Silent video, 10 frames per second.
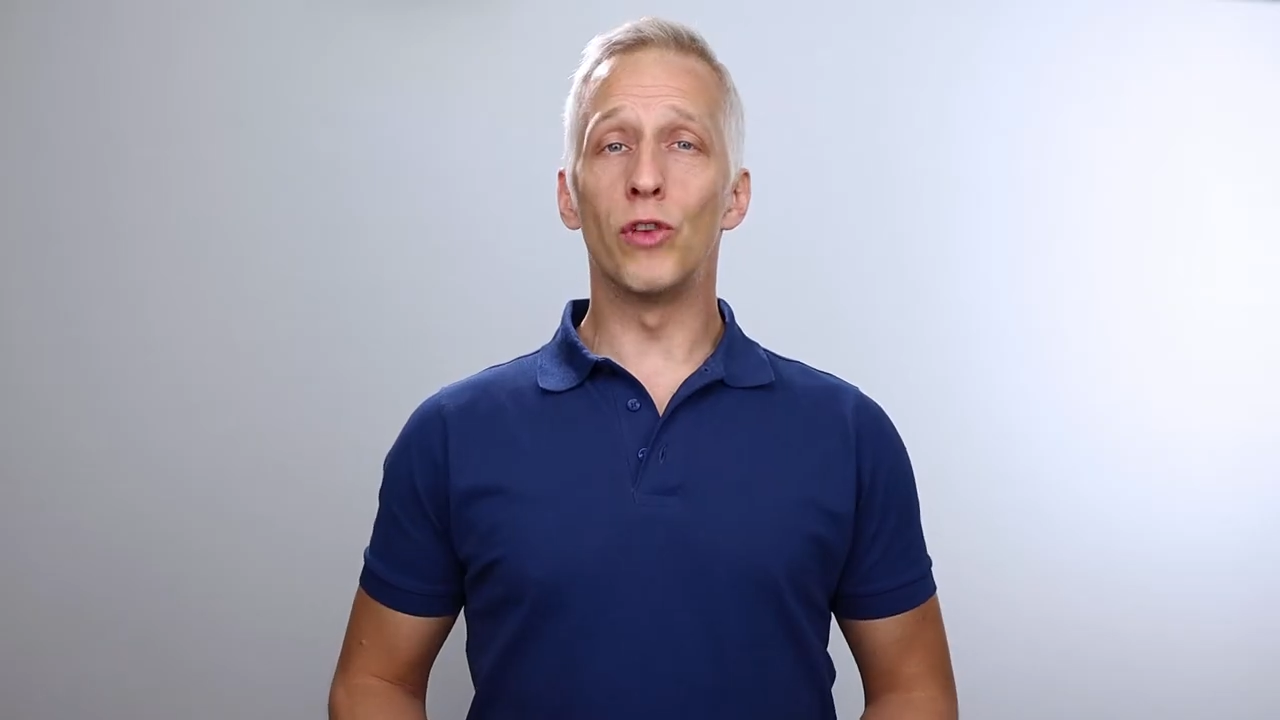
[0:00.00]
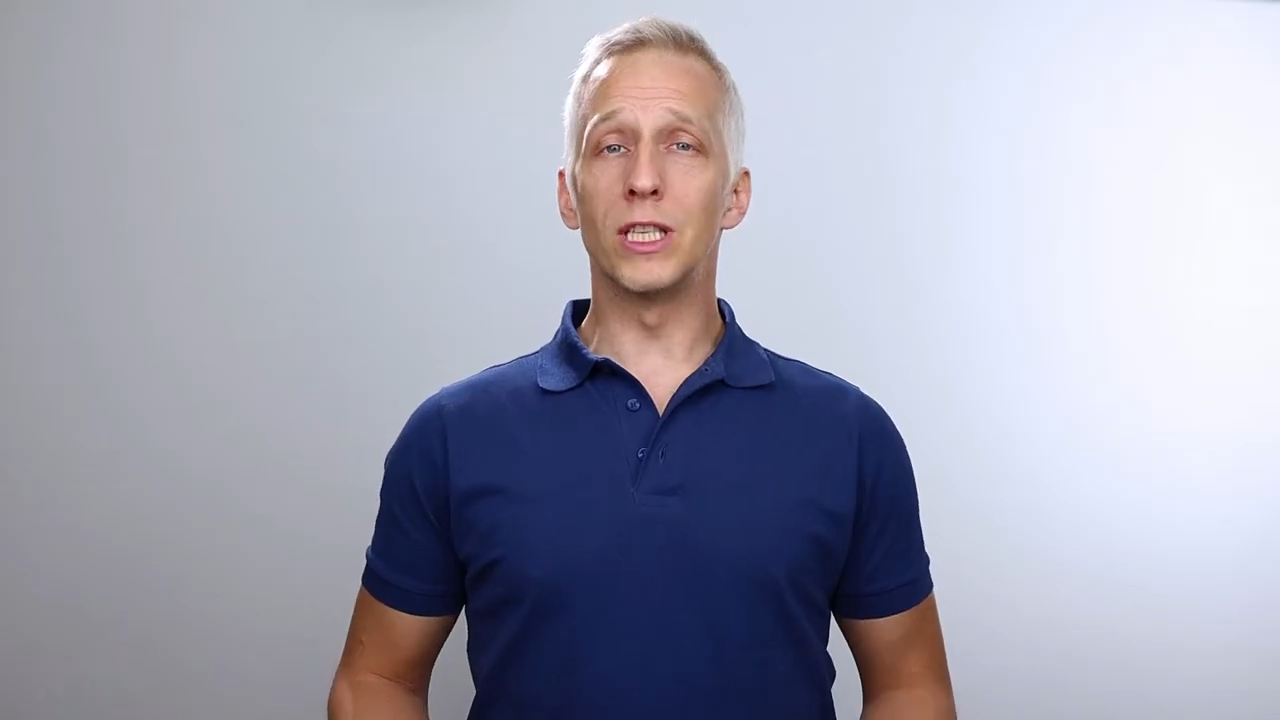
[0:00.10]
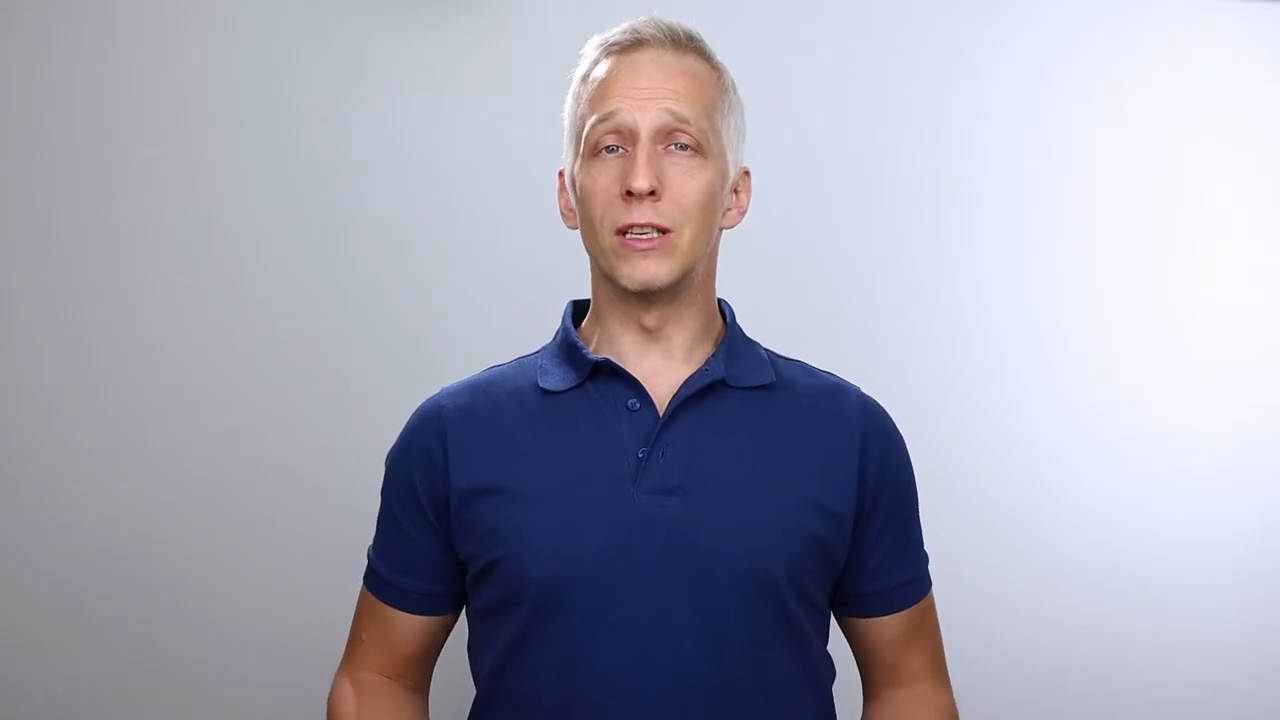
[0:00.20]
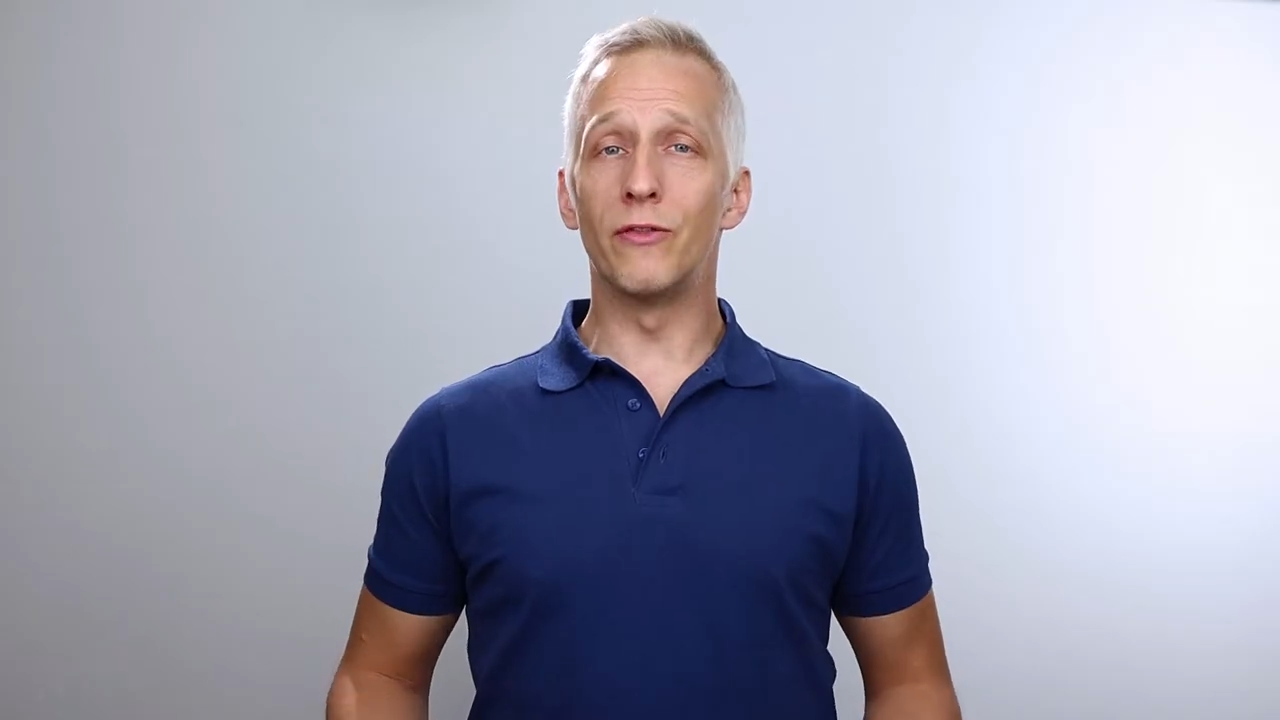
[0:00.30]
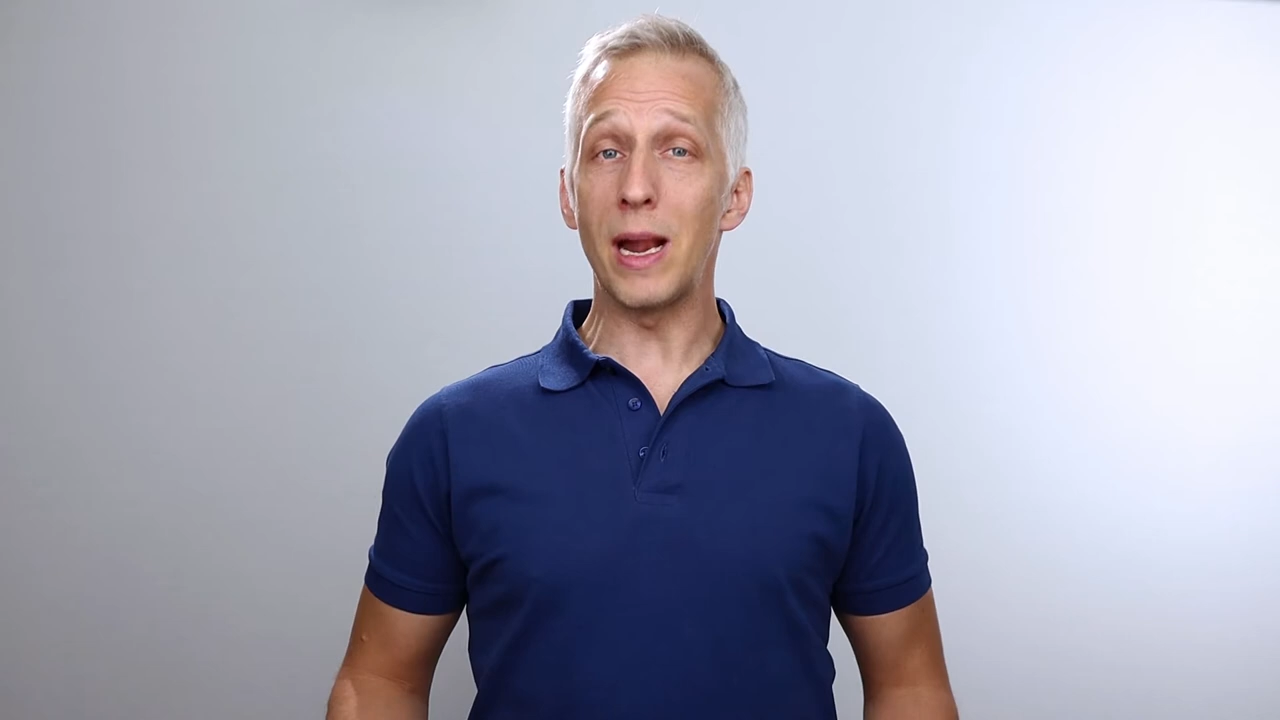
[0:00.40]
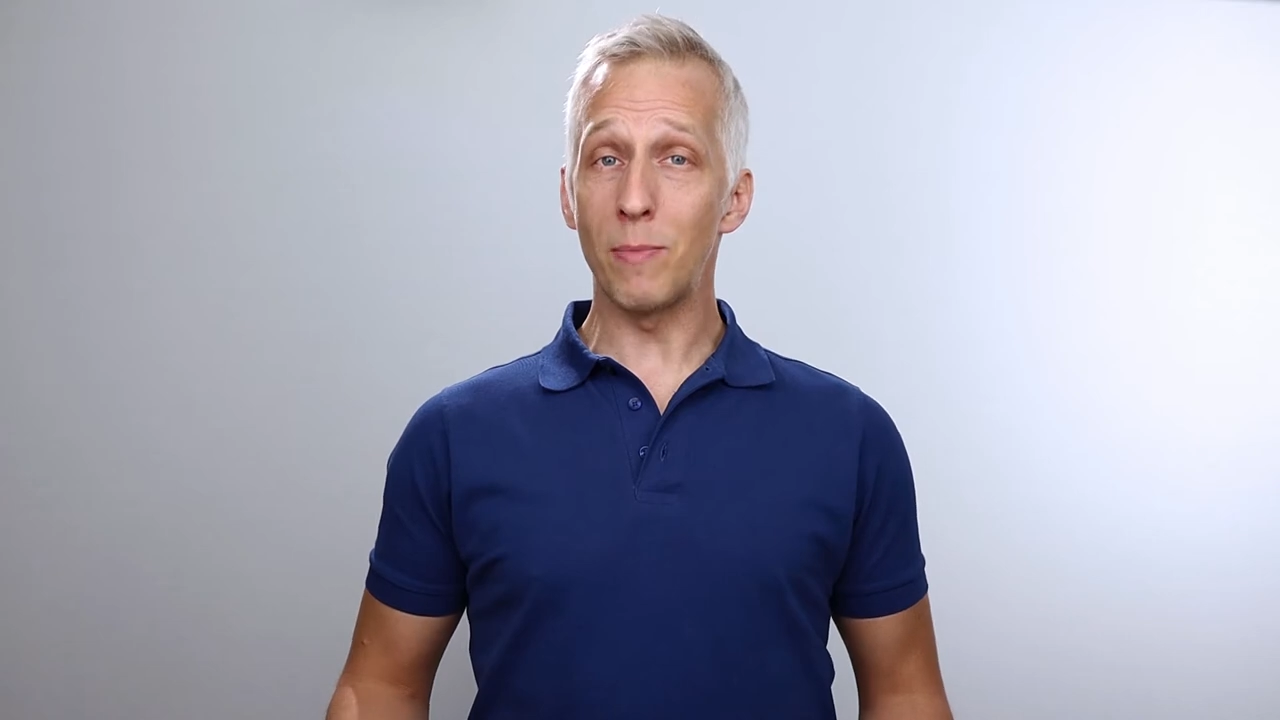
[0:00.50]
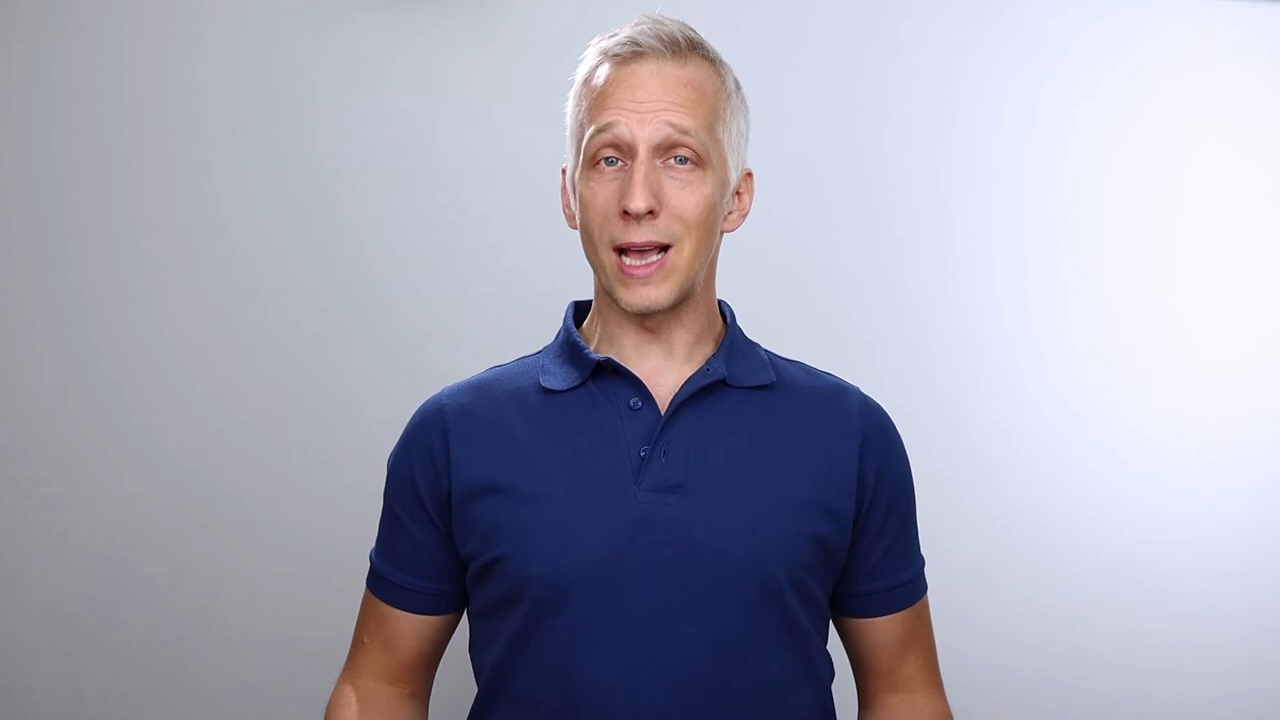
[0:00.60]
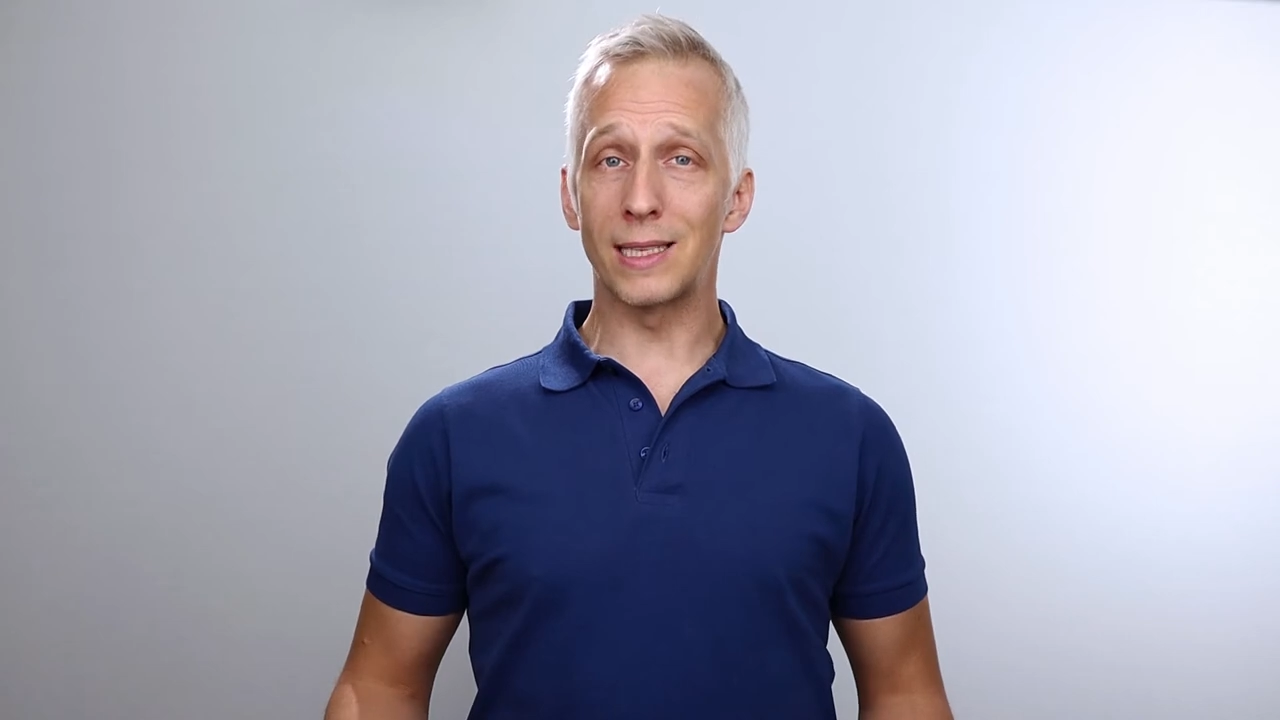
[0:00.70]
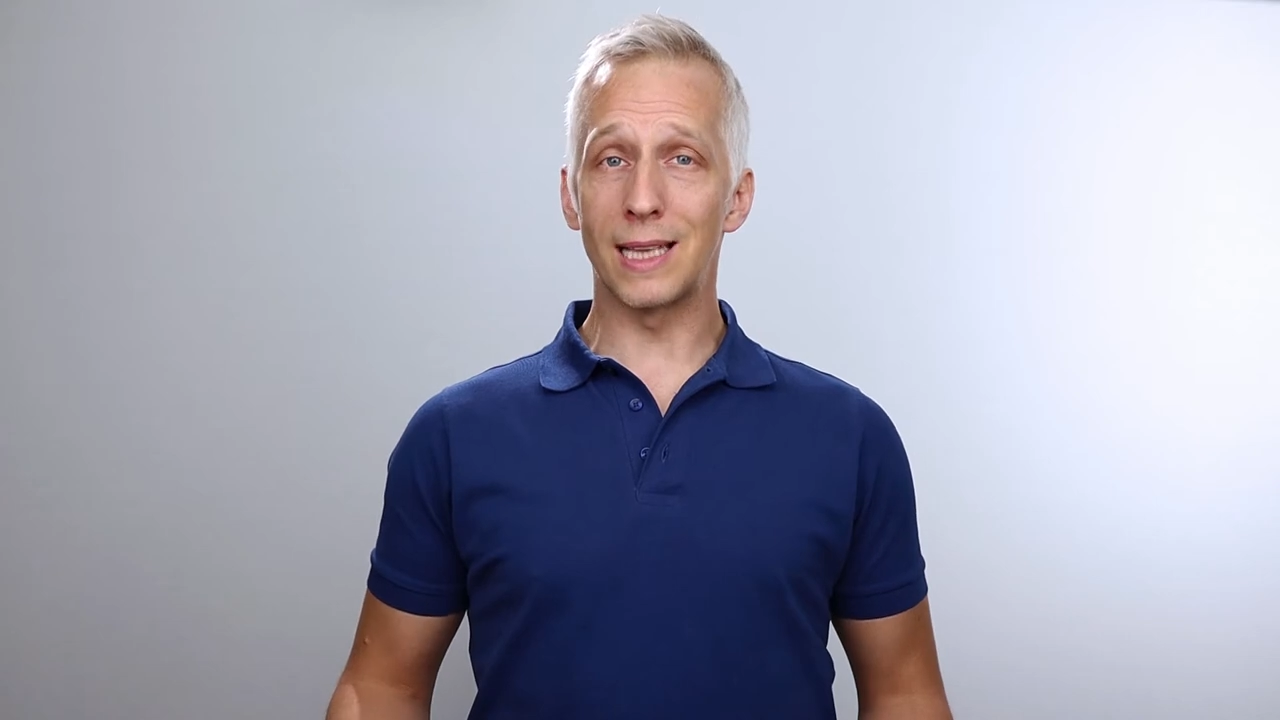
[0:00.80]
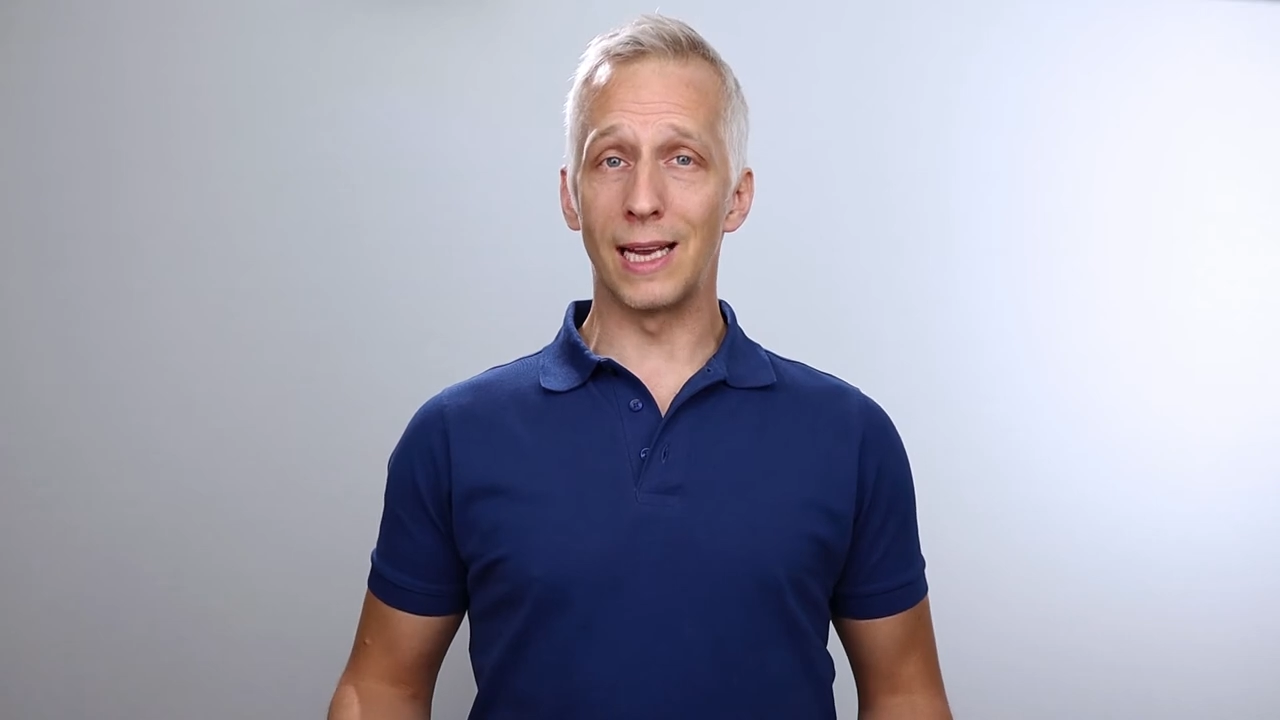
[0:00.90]
wir sind
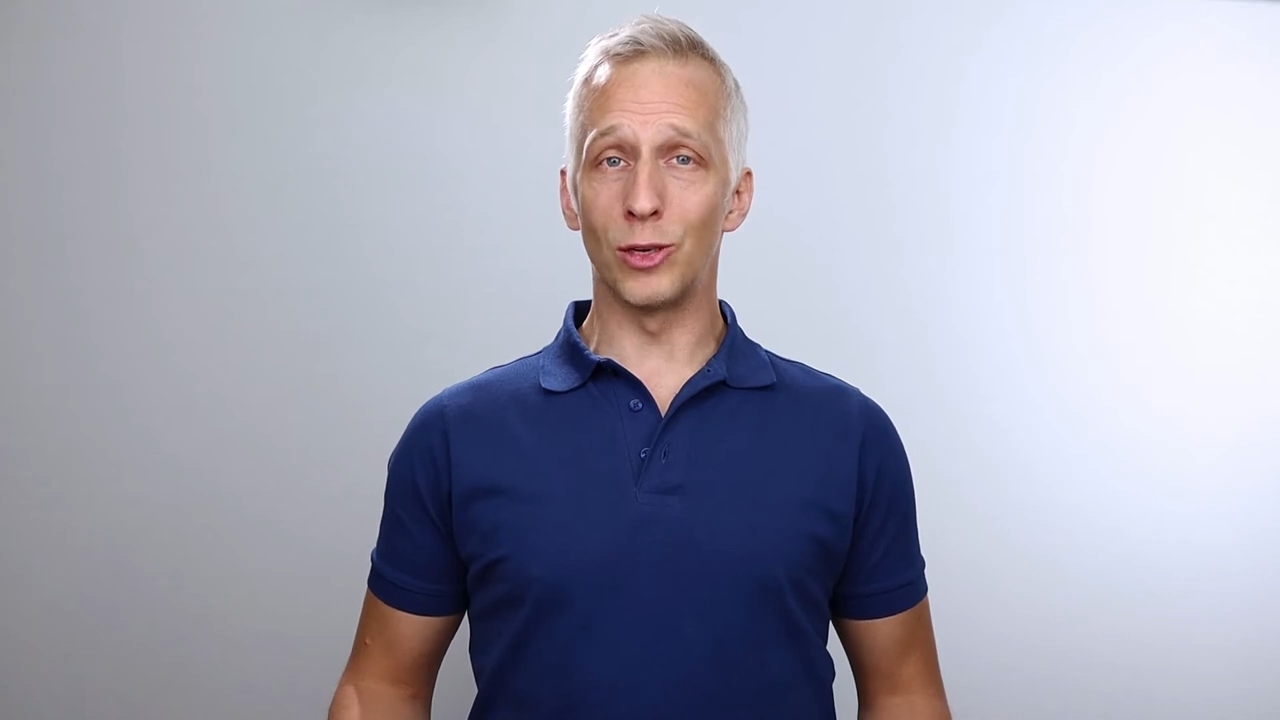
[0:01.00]
Weltmeister